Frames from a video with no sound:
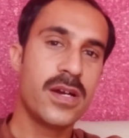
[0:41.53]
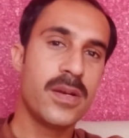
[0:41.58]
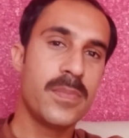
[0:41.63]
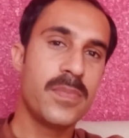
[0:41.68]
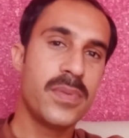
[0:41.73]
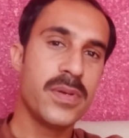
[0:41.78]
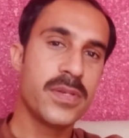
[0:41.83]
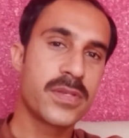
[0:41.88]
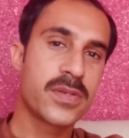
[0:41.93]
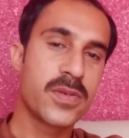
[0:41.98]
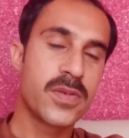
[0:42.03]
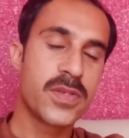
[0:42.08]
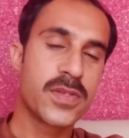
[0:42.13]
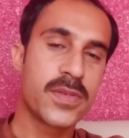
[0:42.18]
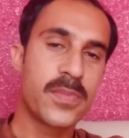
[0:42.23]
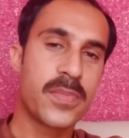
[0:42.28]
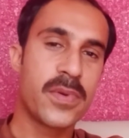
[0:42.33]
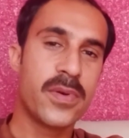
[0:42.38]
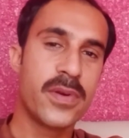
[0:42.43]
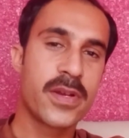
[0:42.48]
आप इसको
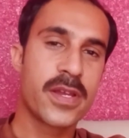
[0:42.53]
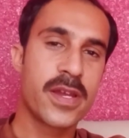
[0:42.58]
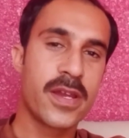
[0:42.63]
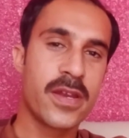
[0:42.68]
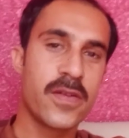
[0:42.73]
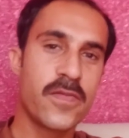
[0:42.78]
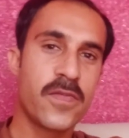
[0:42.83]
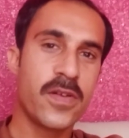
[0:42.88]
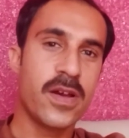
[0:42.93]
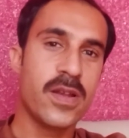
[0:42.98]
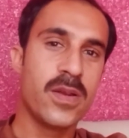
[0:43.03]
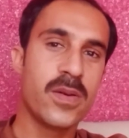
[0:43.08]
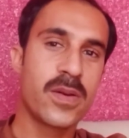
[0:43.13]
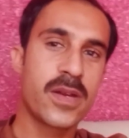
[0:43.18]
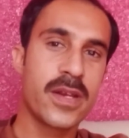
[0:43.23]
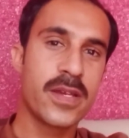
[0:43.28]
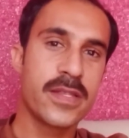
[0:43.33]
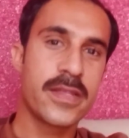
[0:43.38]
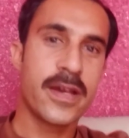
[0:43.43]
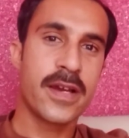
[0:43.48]
सपोर्ट करें फॉलो
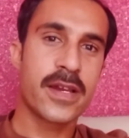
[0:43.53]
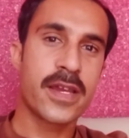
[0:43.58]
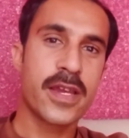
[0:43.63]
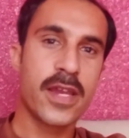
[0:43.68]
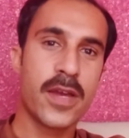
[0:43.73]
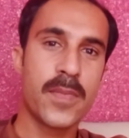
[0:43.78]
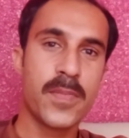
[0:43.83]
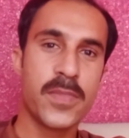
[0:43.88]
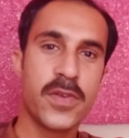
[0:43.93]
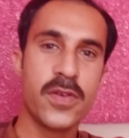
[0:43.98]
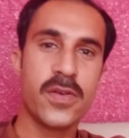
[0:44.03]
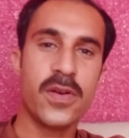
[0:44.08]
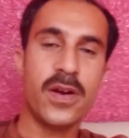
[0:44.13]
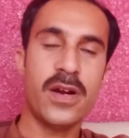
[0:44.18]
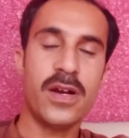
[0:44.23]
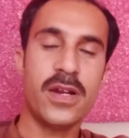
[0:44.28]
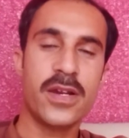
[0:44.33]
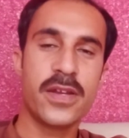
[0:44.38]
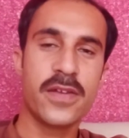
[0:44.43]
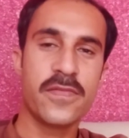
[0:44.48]
करें ताकि हम जो
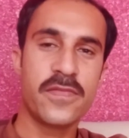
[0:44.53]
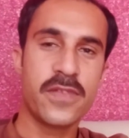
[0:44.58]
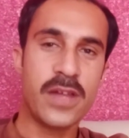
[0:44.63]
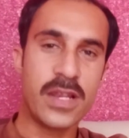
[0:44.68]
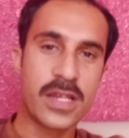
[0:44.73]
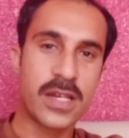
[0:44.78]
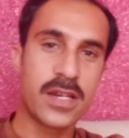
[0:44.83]
आर्ट ऑफ